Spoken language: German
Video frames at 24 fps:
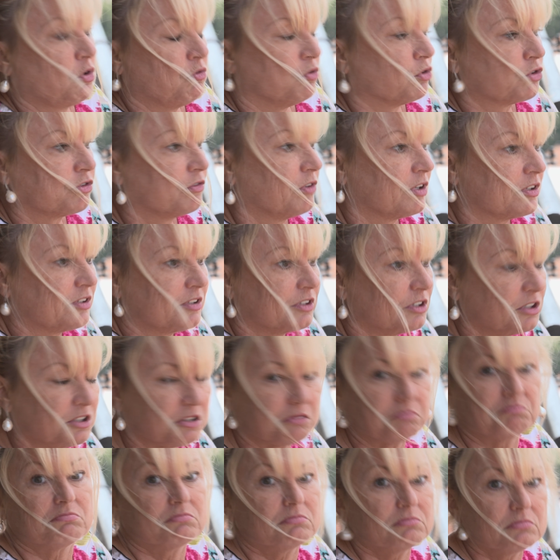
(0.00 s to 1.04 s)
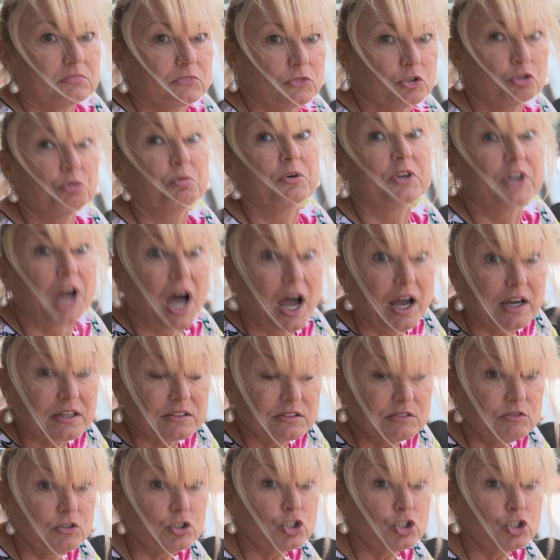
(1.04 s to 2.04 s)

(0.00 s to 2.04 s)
Was weiß ich? Übernachten